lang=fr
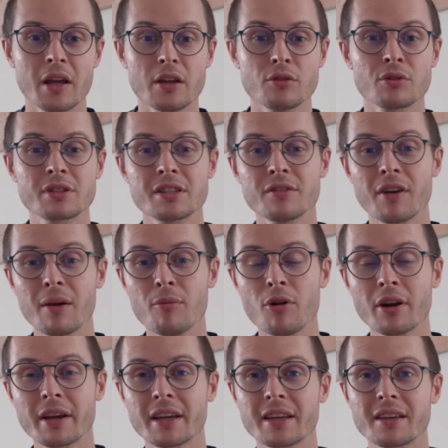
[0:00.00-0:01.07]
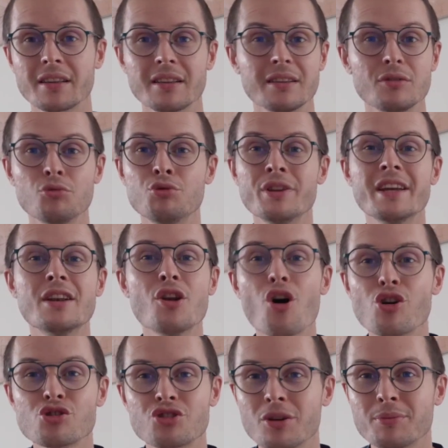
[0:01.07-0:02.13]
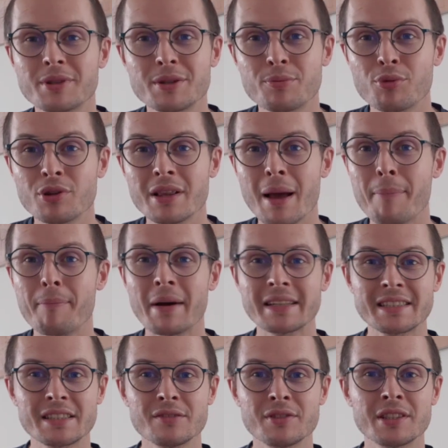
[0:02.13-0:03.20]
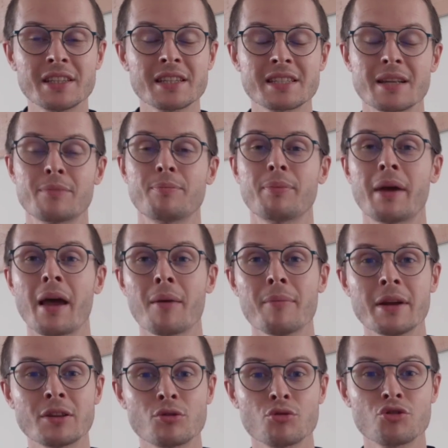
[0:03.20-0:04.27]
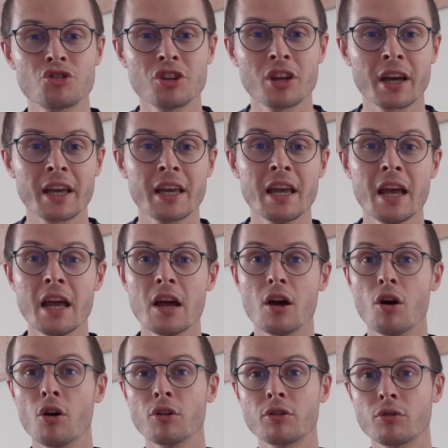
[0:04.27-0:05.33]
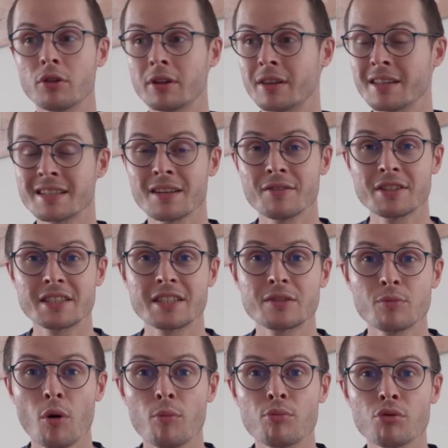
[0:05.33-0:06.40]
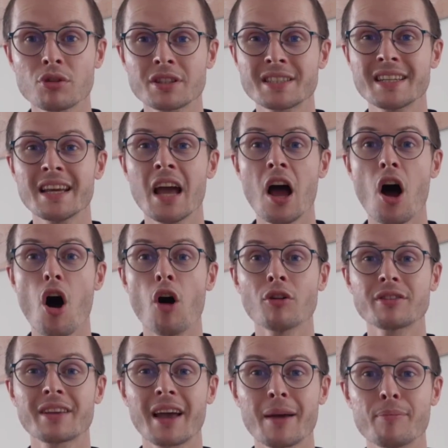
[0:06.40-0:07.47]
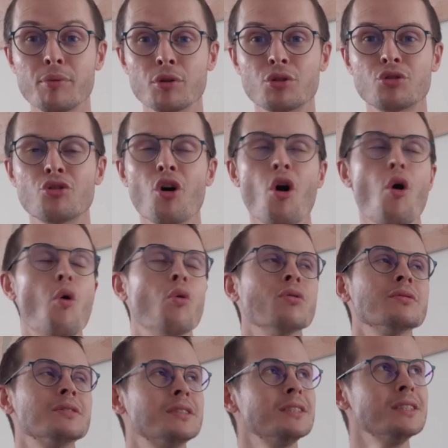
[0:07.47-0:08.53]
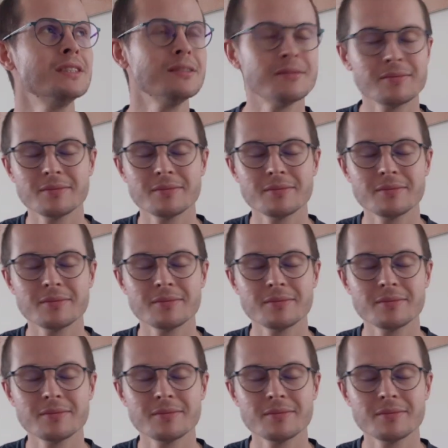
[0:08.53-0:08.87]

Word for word: Donc c'est vraiment une éloge un petit peu de la passivité, ça te permet de gérer euh, tes investissements boursiers en très peu de temps. On dit